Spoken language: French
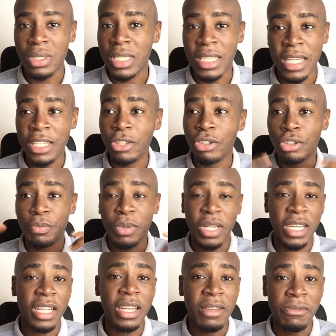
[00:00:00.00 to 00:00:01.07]
C'est-à-dire que je
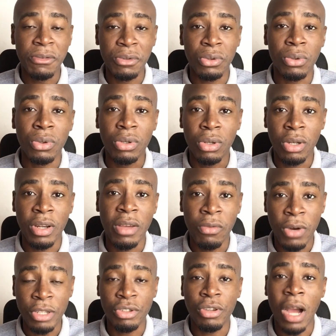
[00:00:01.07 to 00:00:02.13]
prenais des photos euh, des
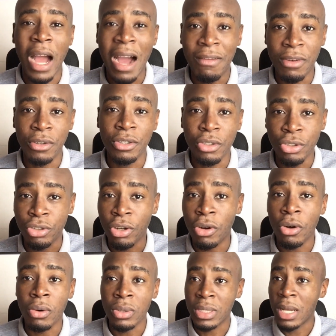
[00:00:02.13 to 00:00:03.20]
voitures avant que je
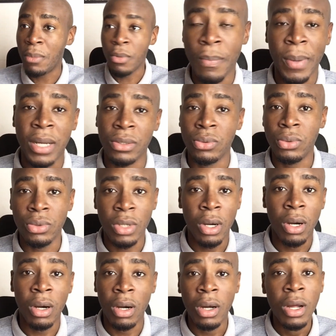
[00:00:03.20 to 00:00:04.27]
rencontre un peu partout
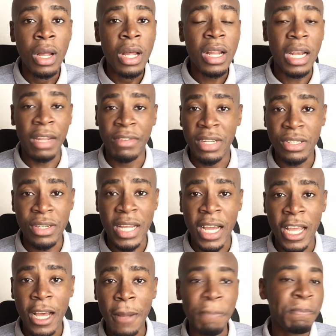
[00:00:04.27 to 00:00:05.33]
dans euh, les villes de
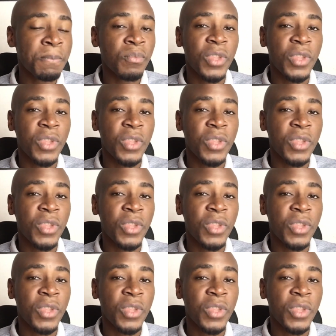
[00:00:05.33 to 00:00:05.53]
Dakar.